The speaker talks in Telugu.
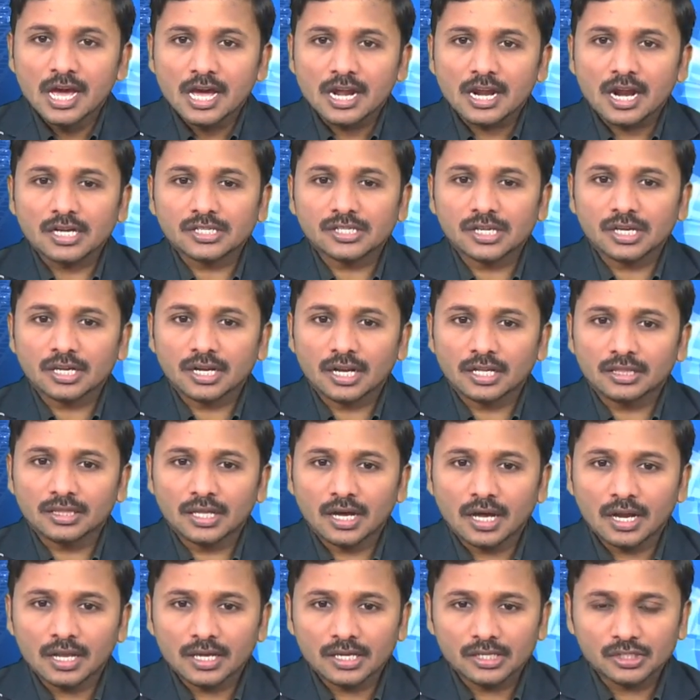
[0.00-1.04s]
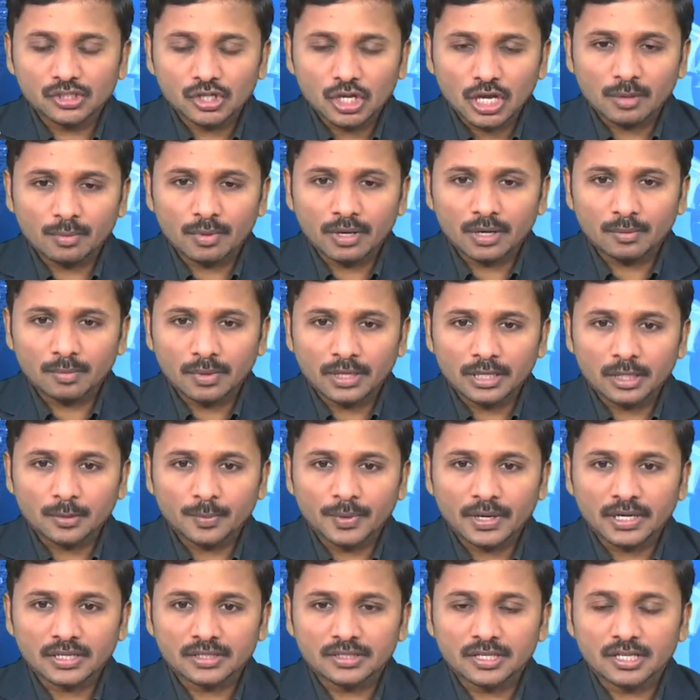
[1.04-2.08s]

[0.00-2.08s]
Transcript: రాష్ట గ్రంథాలయ చైర్మన్ మందపాటి